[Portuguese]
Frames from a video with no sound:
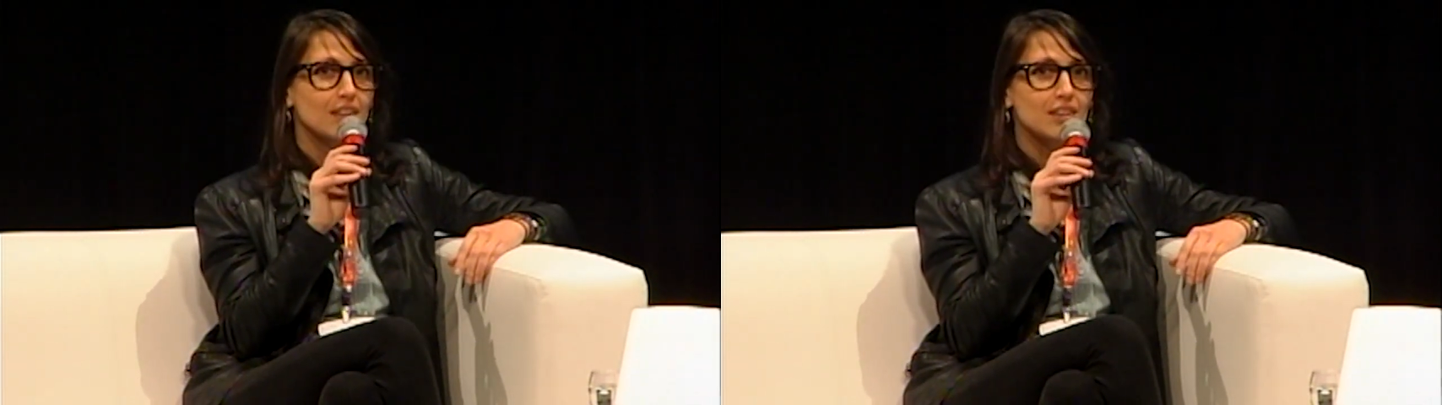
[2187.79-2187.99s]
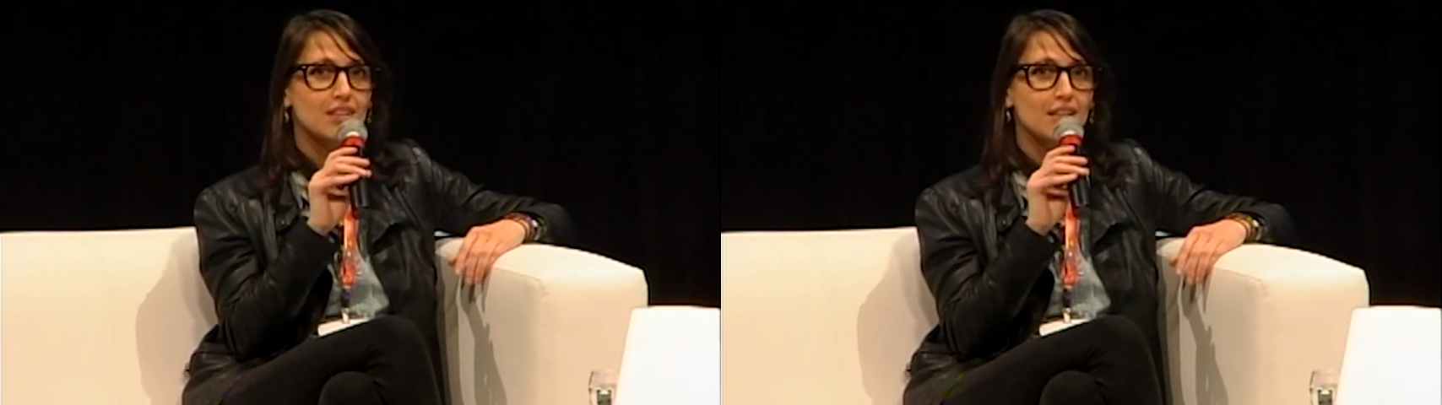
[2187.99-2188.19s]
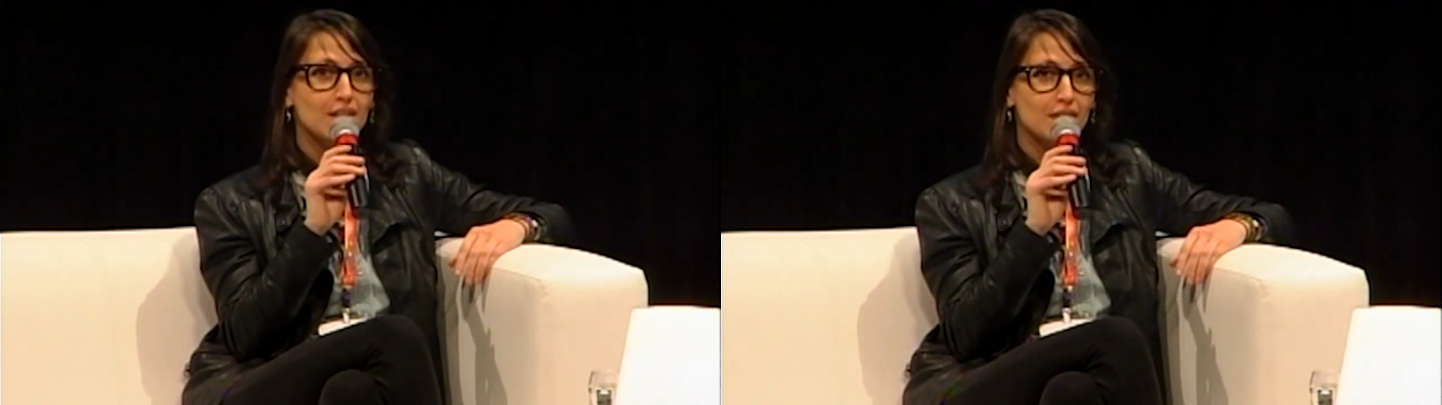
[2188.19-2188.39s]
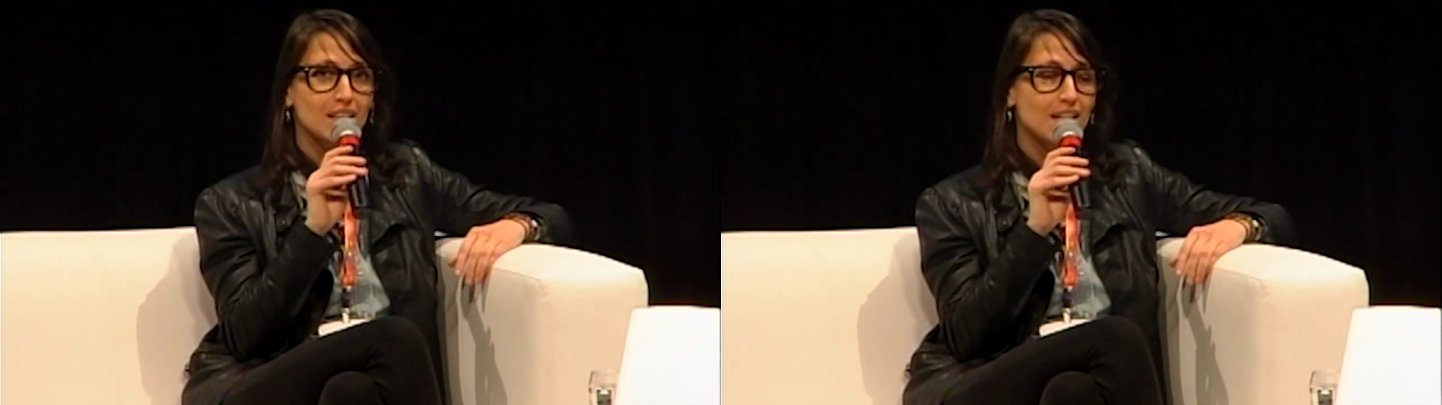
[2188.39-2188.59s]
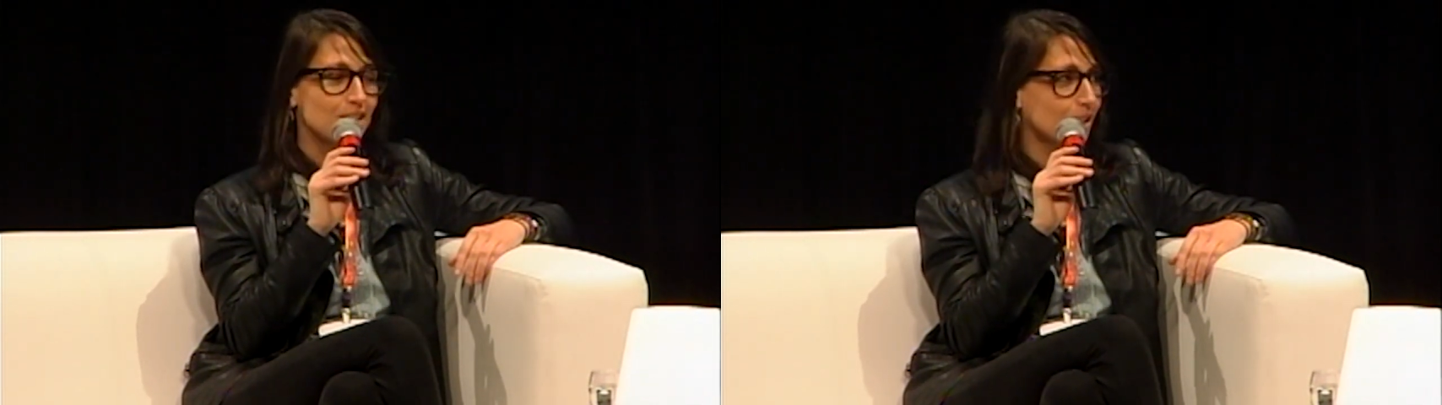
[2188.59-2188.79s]
esse é na
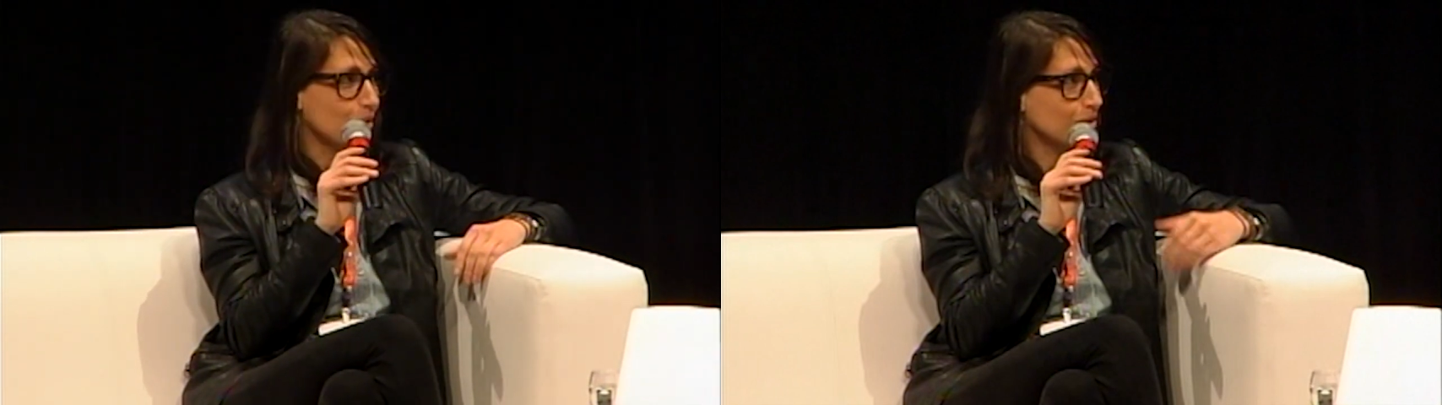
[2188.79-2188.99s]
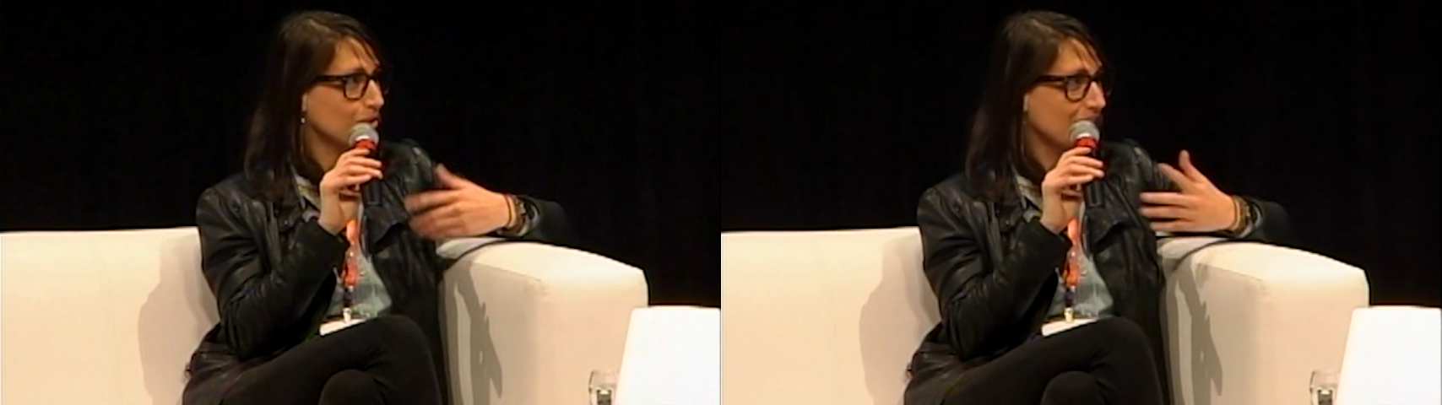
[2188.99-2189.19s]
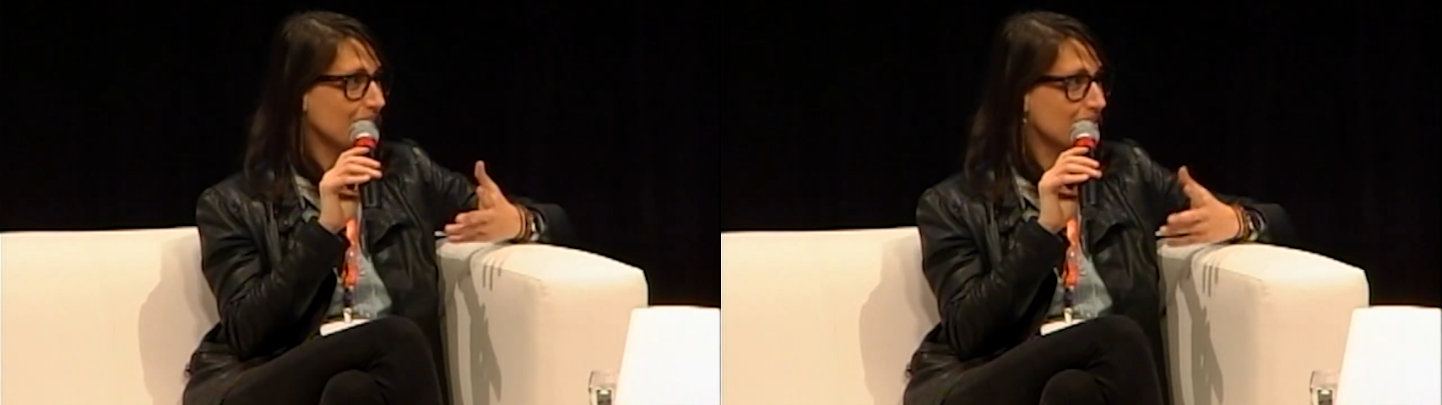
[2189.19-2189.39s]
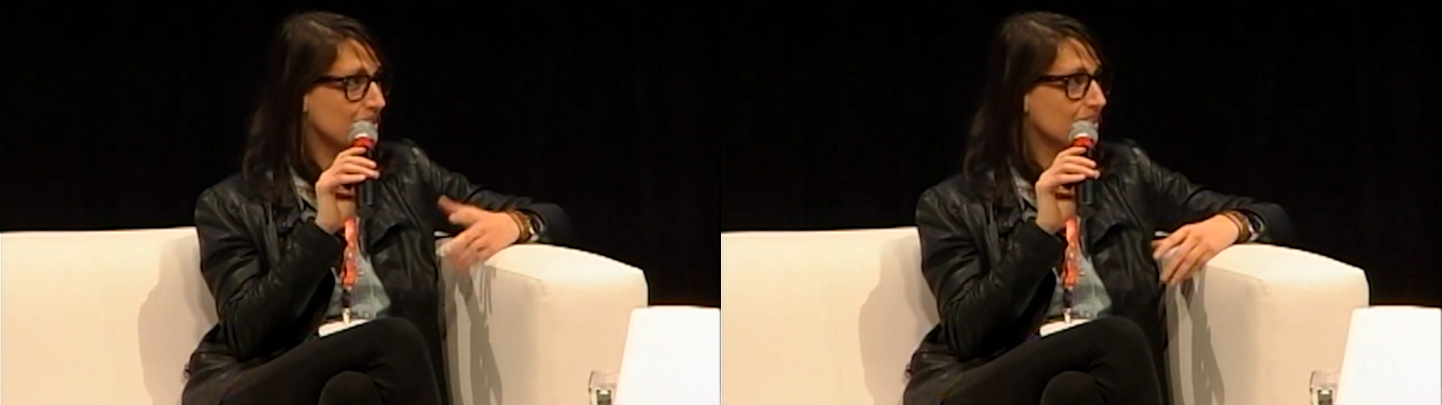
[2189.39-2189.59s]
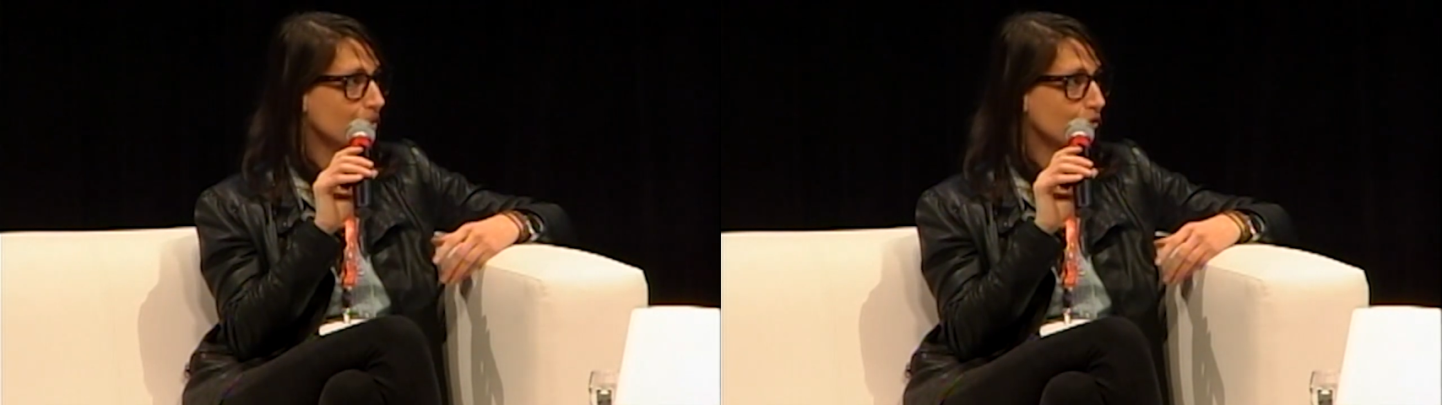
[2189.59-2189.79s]
verdade até o que eu daria
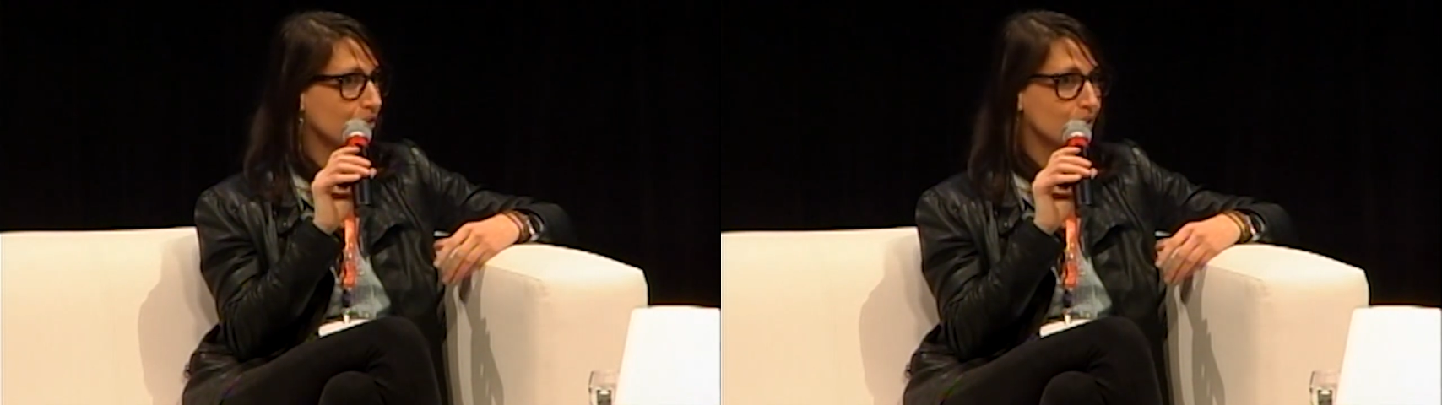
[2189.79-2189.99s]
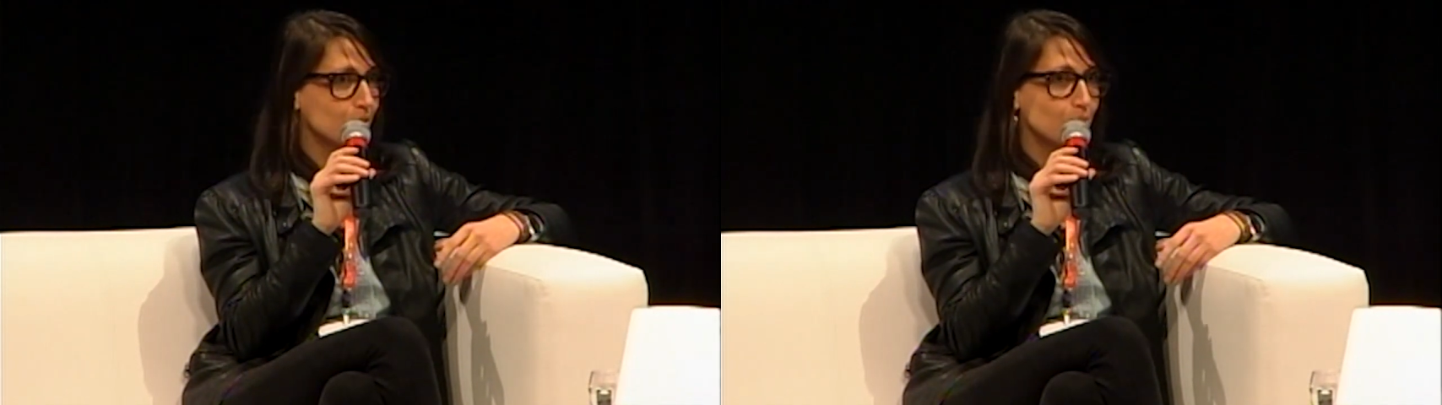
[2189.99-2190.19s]
de desafio